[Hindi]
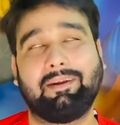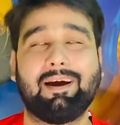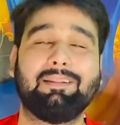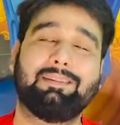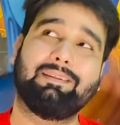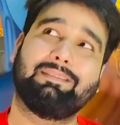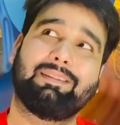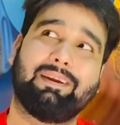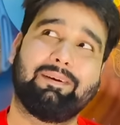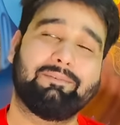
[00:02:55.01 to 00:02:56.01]
क्या दिन
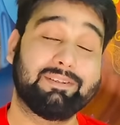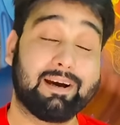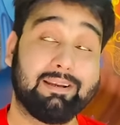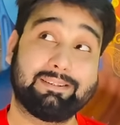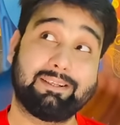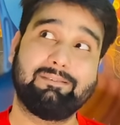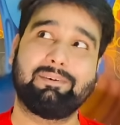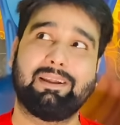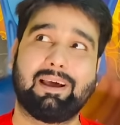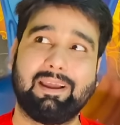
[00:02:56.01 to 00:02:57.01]
थे मुझे
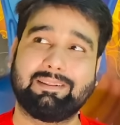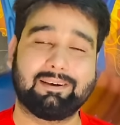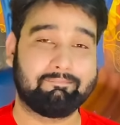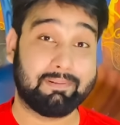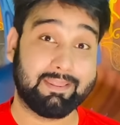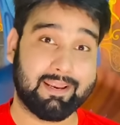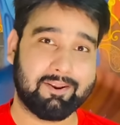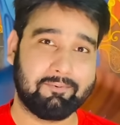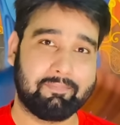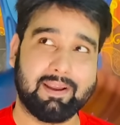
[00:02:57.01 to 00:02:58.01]
आइसक्रीम खिलाया था
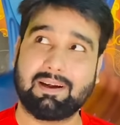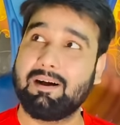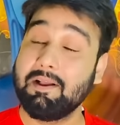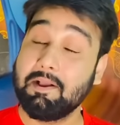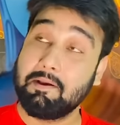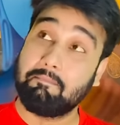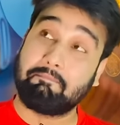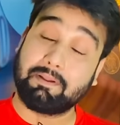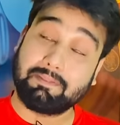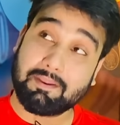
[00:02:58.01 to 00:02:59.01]
पंद्रह रुपए का
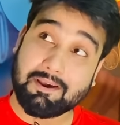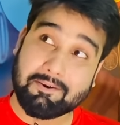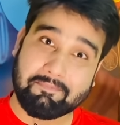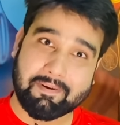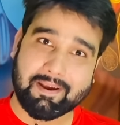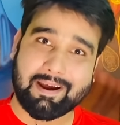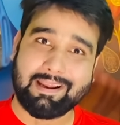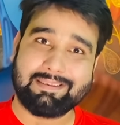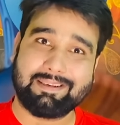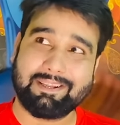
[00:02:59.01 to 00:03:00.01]
पंद्रह रुपए का
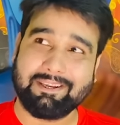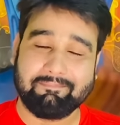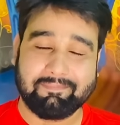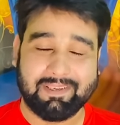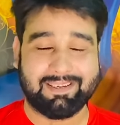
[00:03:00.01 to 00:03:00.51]
आइसक्रीम